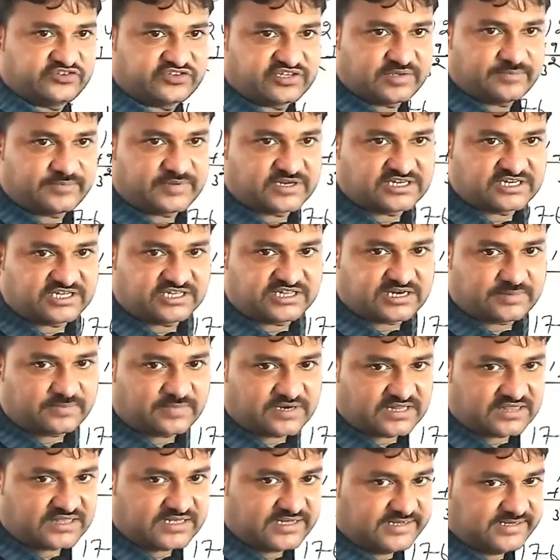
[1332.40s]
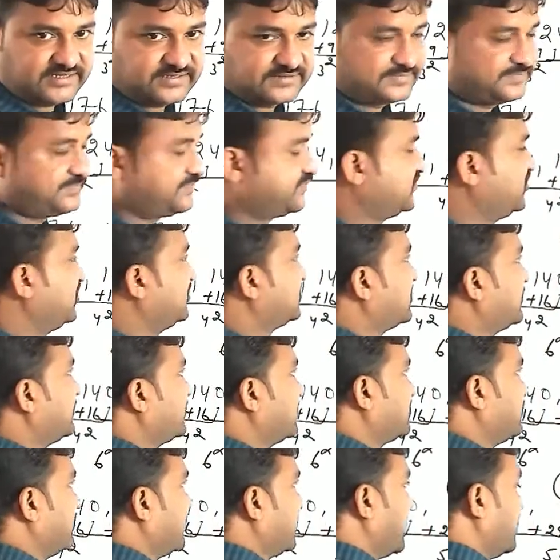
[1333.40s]
तीसरे प्रश्न की तरफ बढ़ते हैं
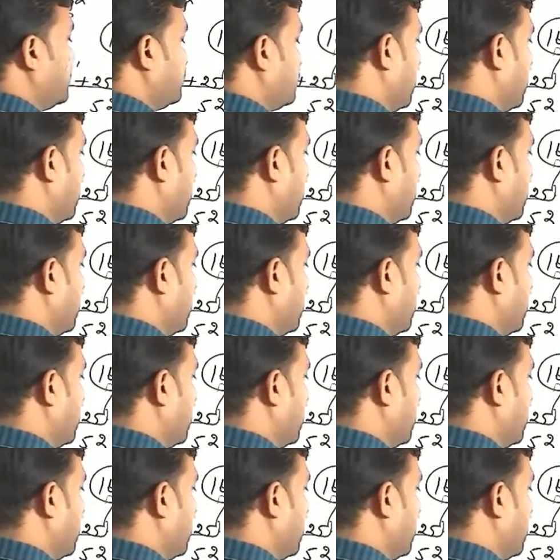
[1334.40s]
तीसरा प्रश्न